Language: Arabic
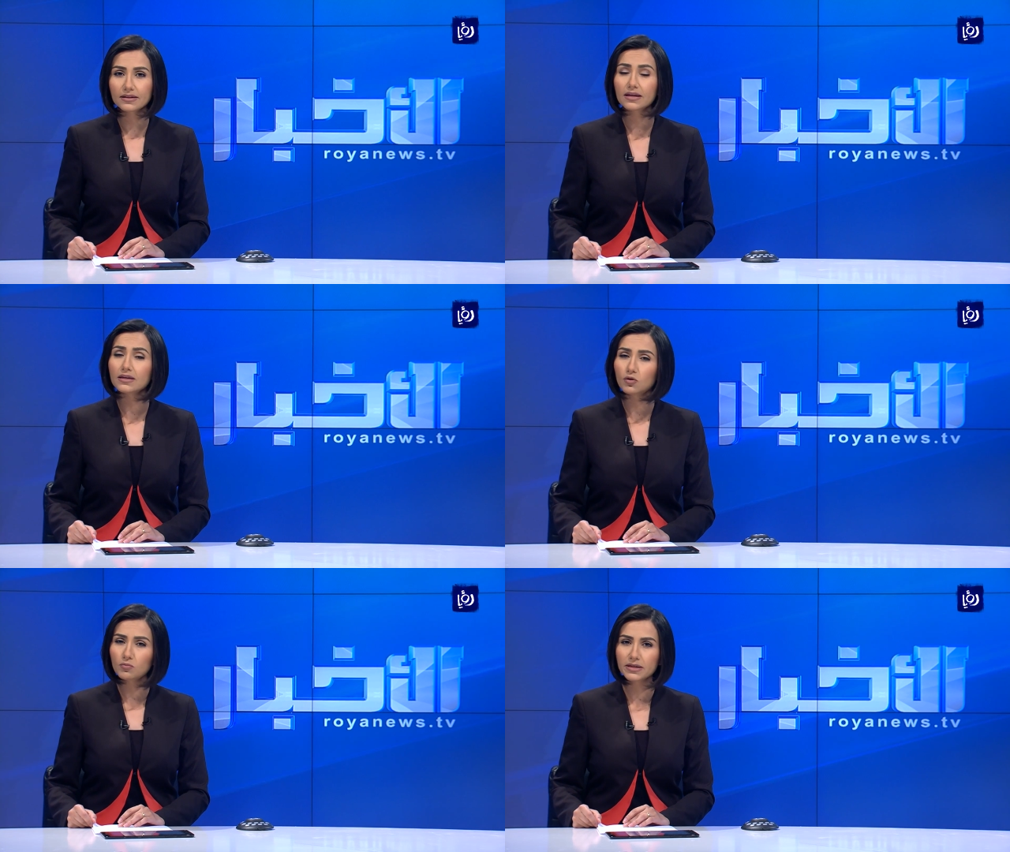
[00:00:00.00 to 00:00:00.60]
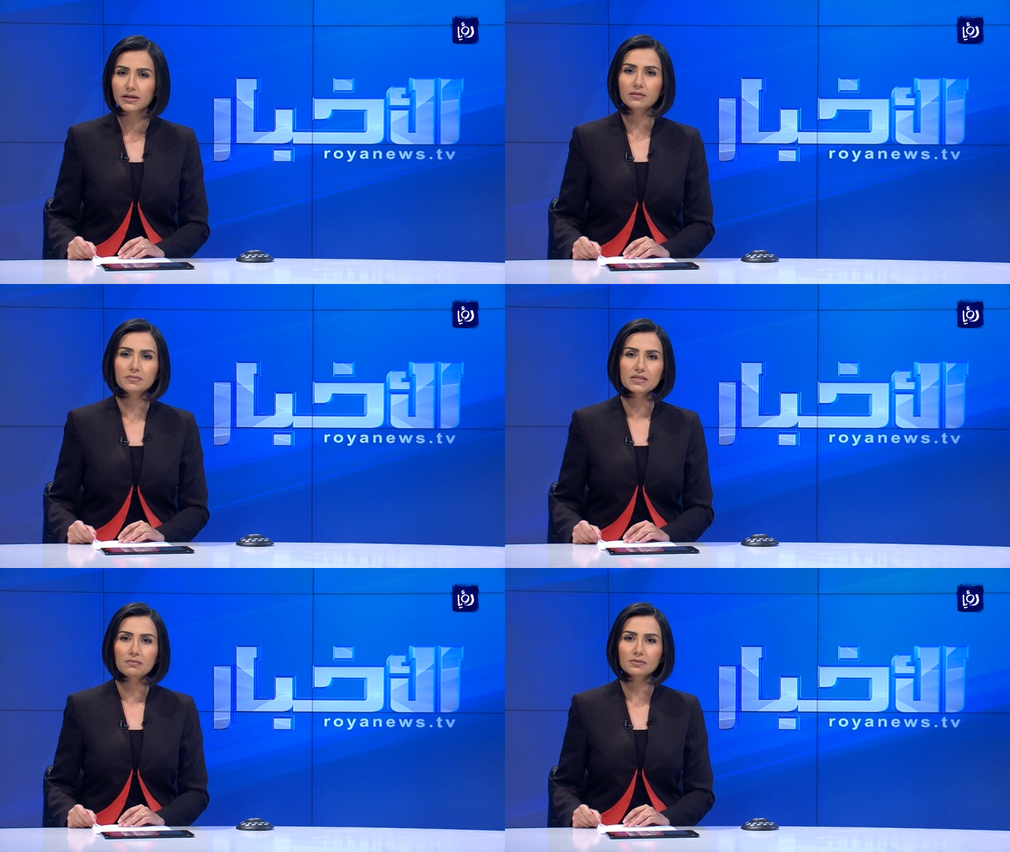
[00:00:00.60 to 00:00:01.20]
يوميا
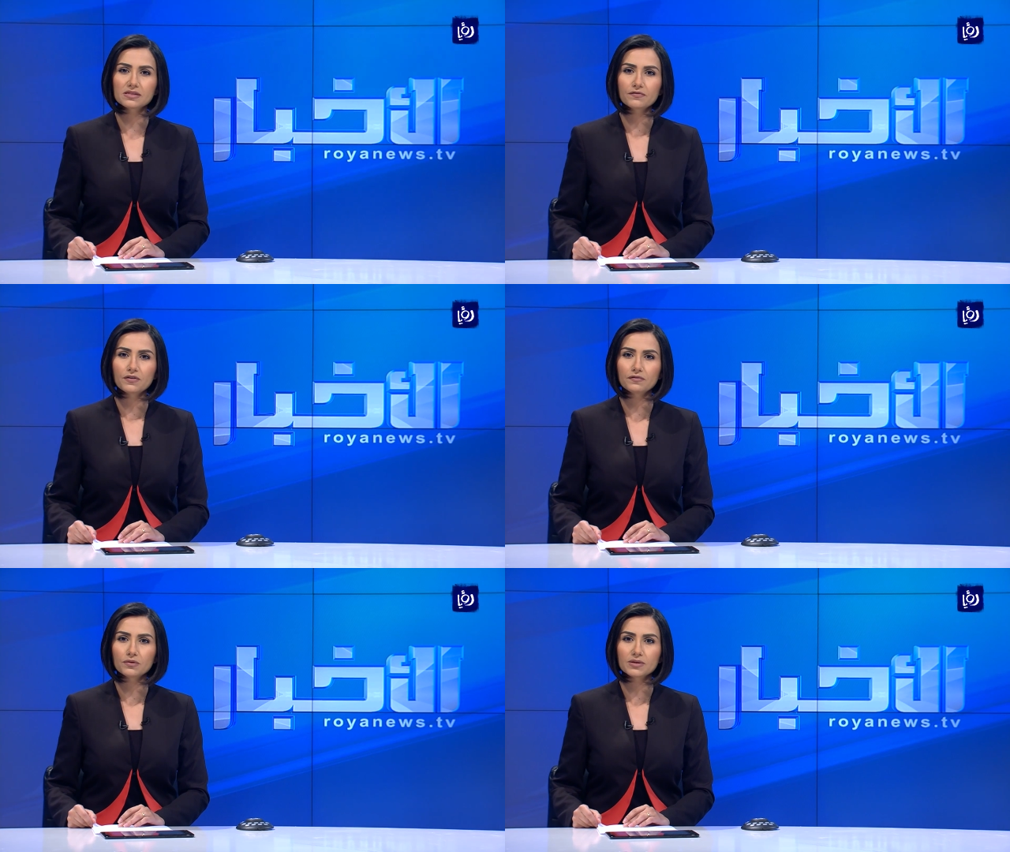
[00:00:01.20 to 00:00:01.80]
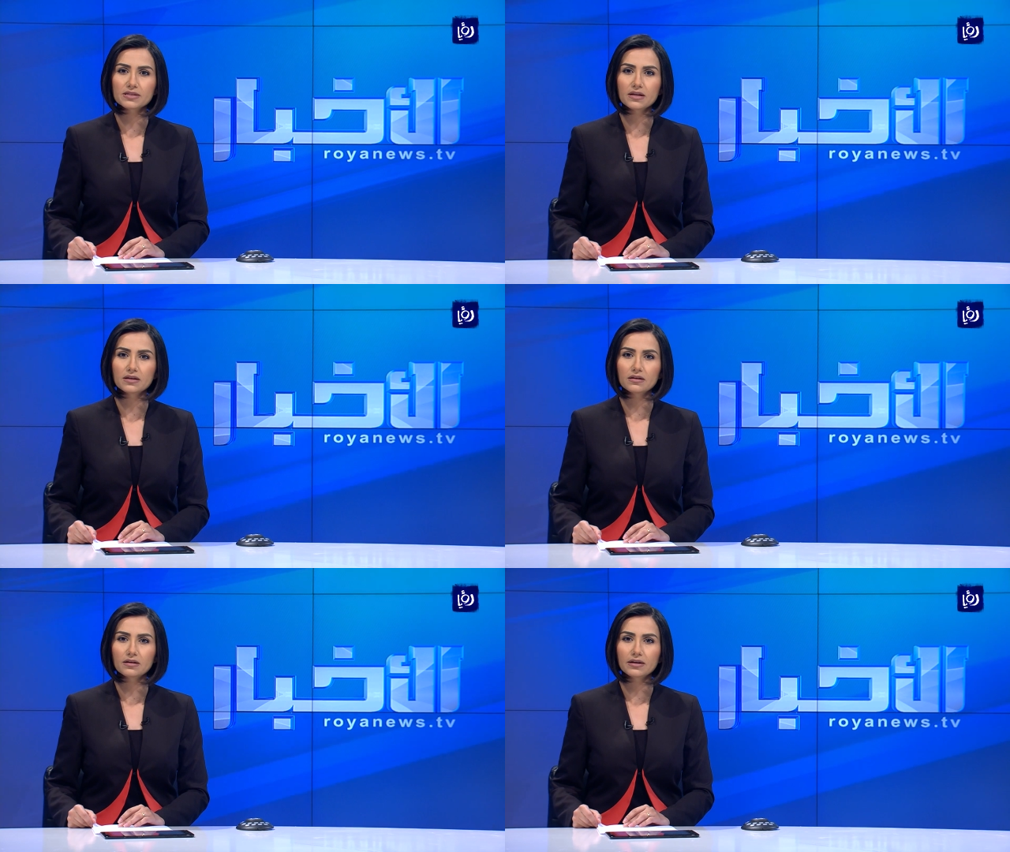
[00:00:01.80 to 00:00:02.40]
بسبب اصطفاف وسائل
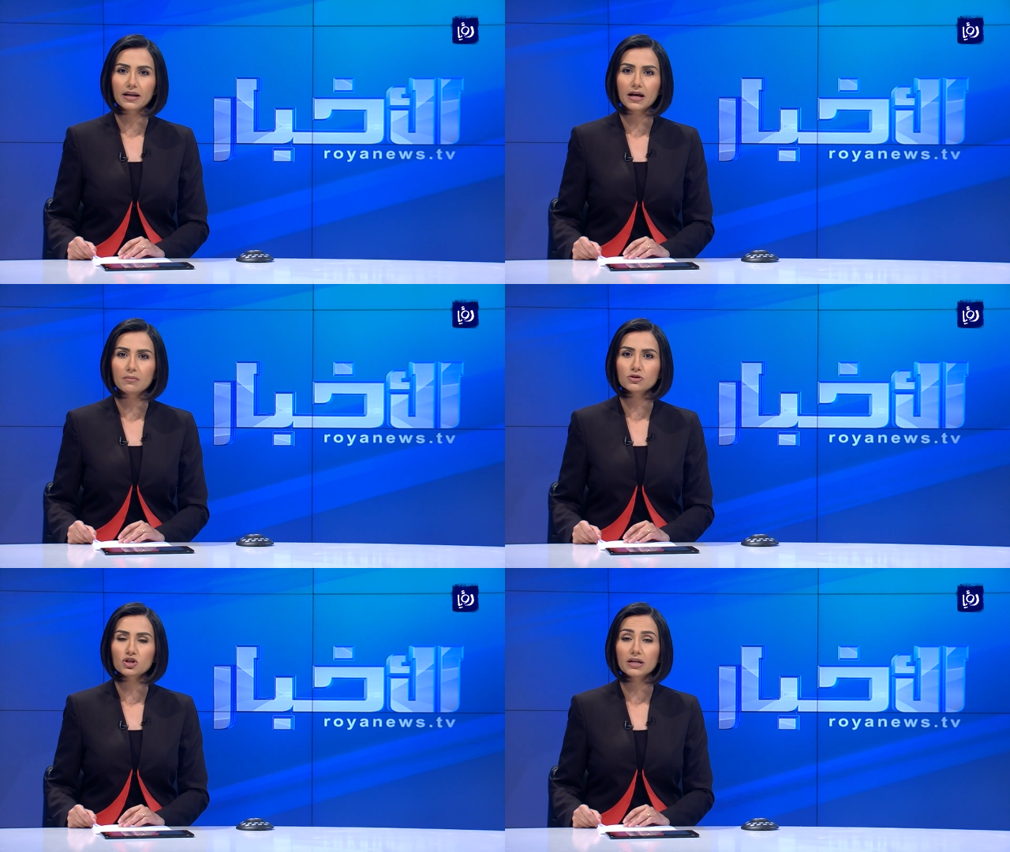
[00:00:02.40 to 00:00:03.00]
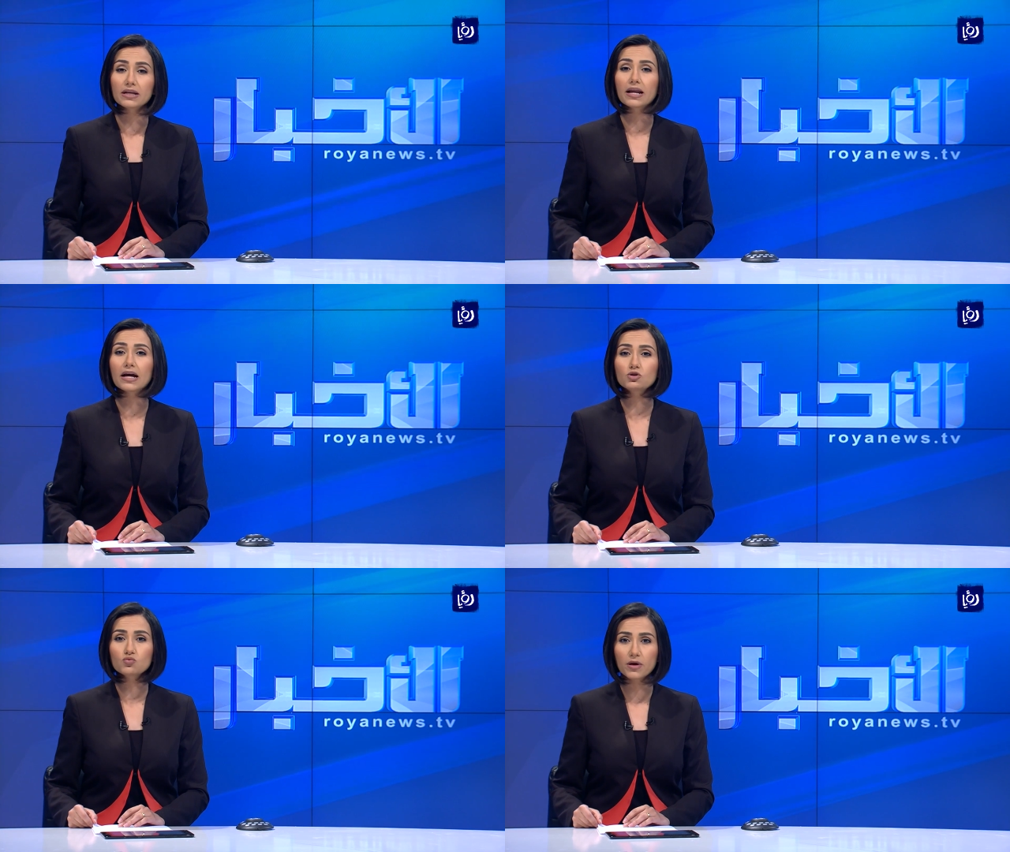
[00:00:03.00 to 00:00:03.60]
النقل العام بشكل
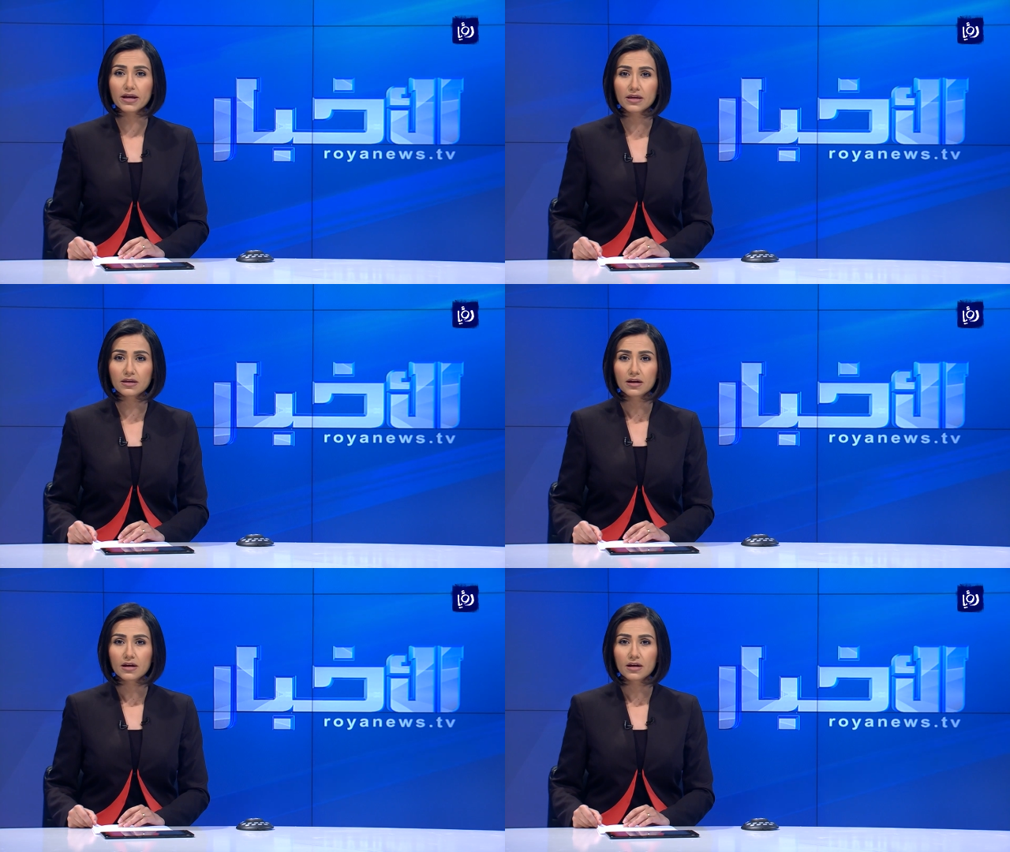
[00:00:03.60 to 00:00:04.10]
عشوائي